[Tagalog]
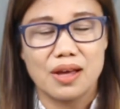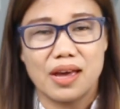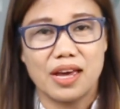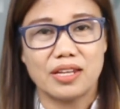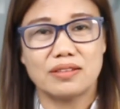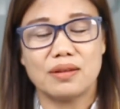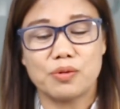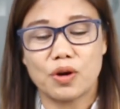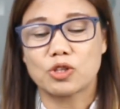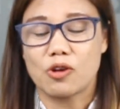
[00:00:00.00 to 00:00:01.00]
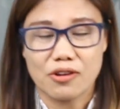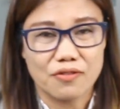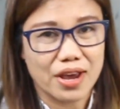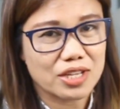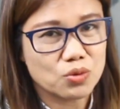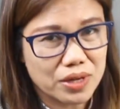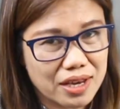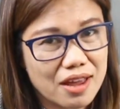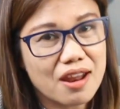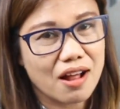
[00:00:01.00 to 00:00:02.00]
And if you want to invest, we
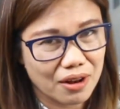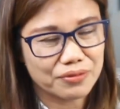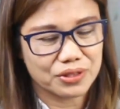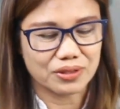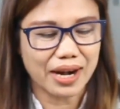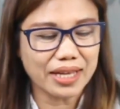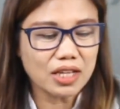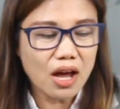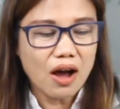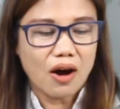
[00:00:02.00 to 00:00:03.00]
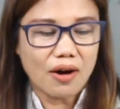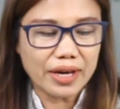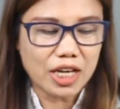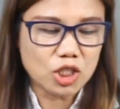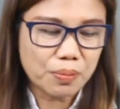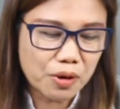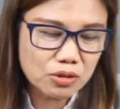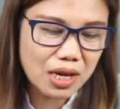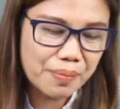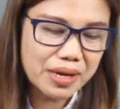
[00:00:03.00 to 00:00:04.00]
can help you. Alright? Okay, so
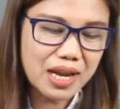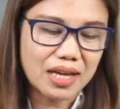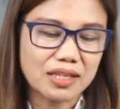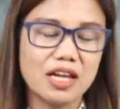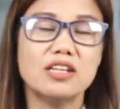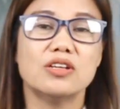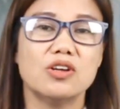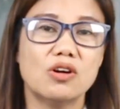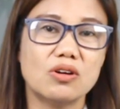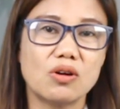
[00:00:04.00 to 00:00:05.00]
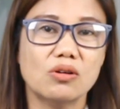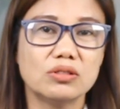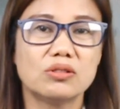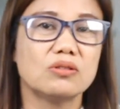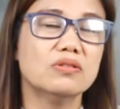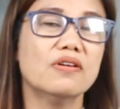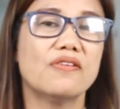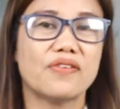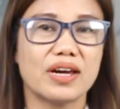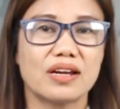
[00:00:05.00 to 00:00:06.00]
pag-usapan natin, your road to
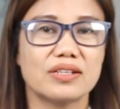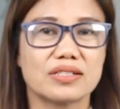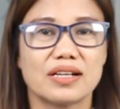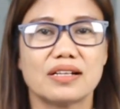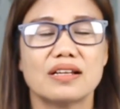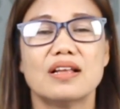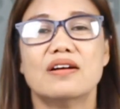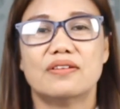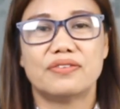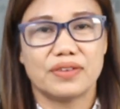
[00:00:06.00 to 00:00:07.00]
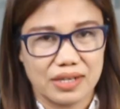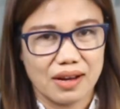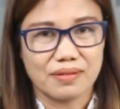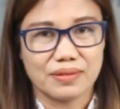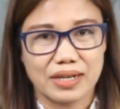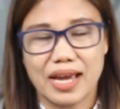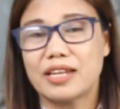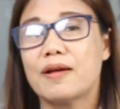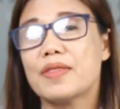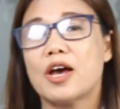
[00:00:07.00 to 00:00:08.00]
financial freedom.
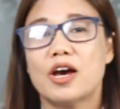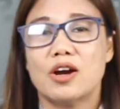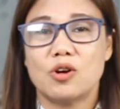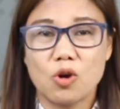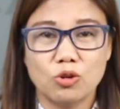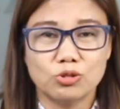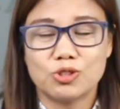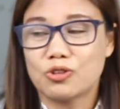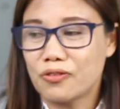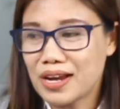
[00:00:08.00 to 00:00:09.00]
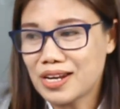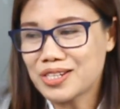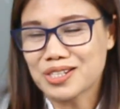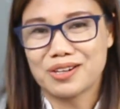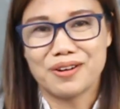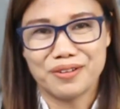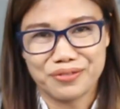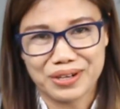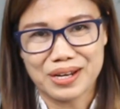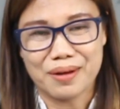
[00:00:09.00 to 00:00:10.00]
Right? road to financial
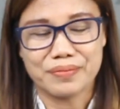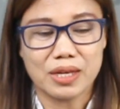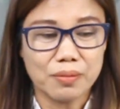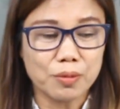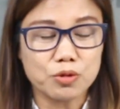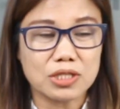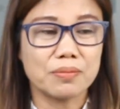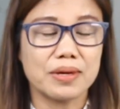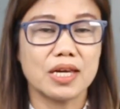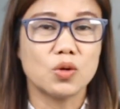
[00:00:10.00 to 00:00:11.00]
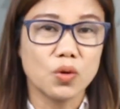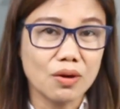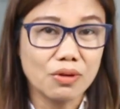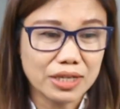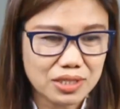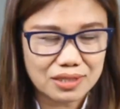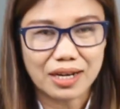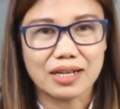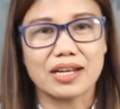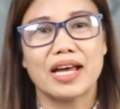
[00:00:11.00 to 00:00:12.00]
freedom. Ibig po sabihin, we will
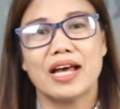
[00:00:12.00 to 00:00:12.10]
start.